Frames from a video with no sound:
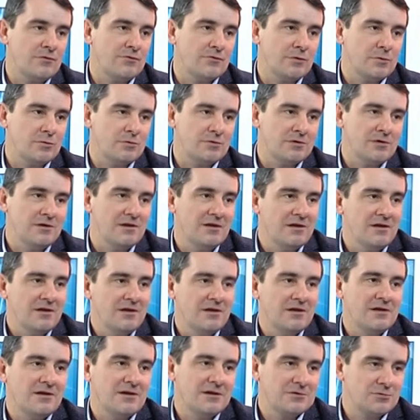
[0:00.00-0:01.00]
Крут,
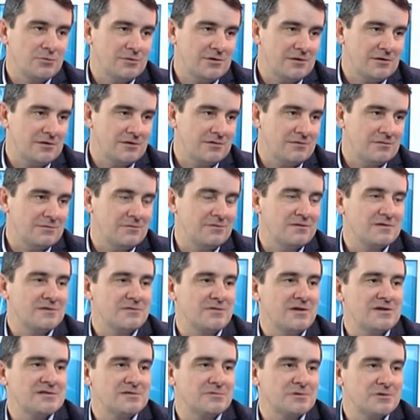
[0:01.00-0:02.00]
которая
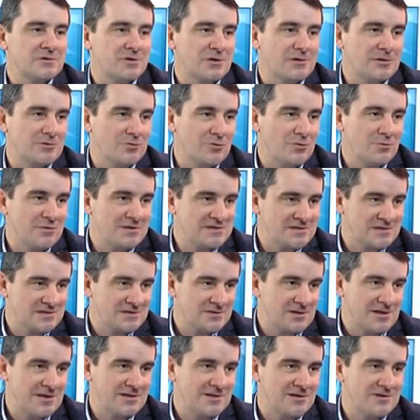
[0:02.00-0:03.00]
связывает Артема с
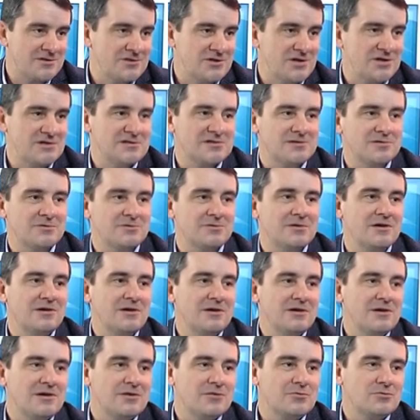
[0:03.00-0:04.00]
центральной частью,
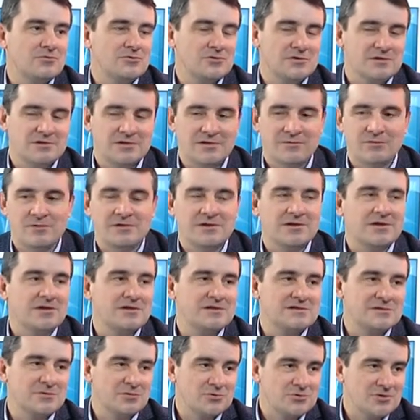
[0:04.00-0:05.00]
уже довольно-таки
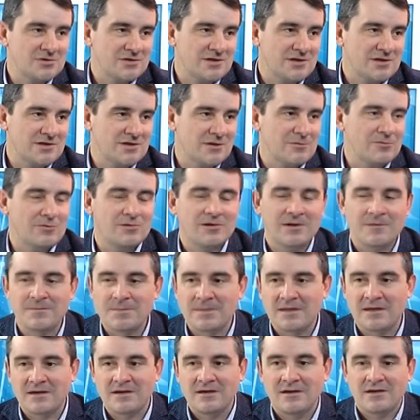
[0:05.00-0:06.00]
изношенная дорога.
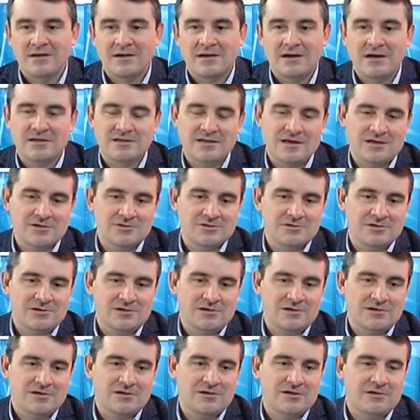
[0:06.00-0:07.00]
А
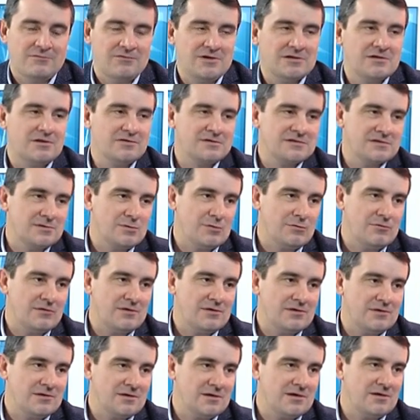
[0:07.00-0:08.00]
также э, Льва
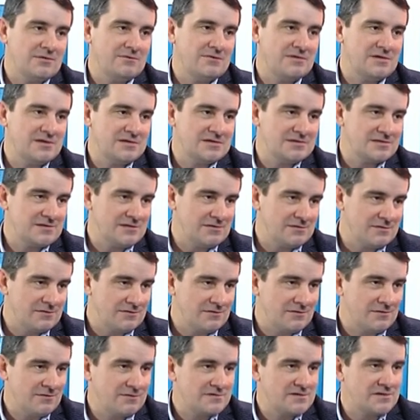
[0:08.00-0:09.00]
Толстого, это въезд
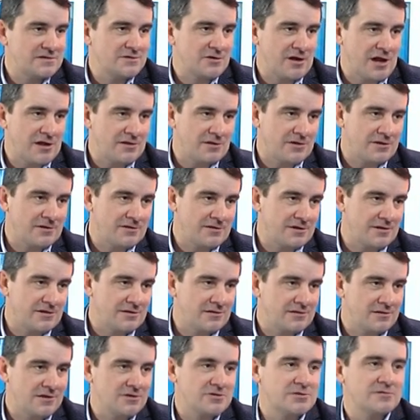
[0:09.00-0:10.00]
э, в центральный рынок
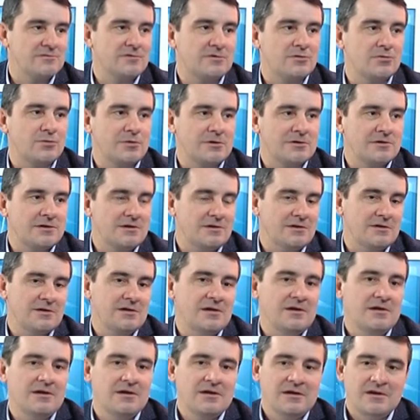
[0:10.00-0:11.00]
нашего города.
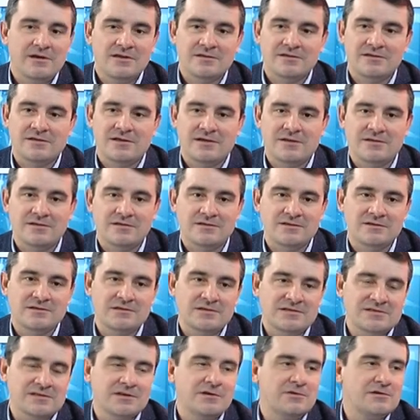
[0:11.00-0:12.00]
Это,
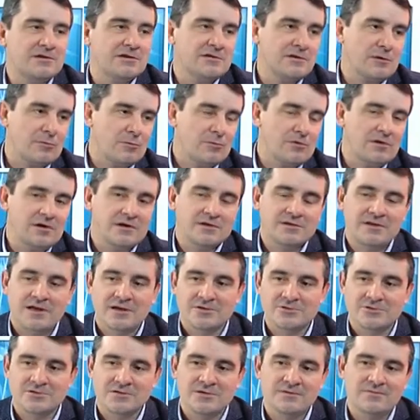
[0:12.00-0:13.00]
если говорить о дорогах.
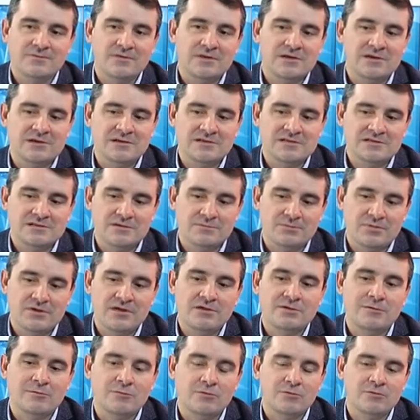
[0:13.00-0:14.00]
Также э,
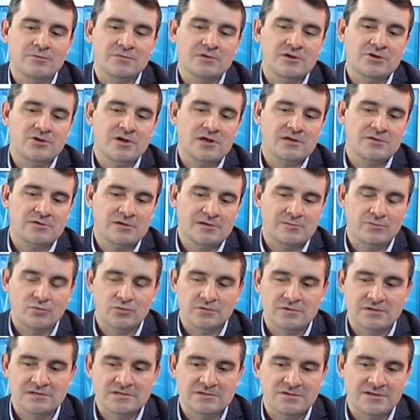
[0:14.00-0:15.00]
планируем начать
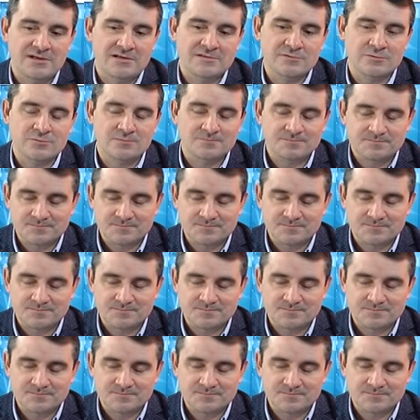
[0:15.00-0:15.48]
работы сразу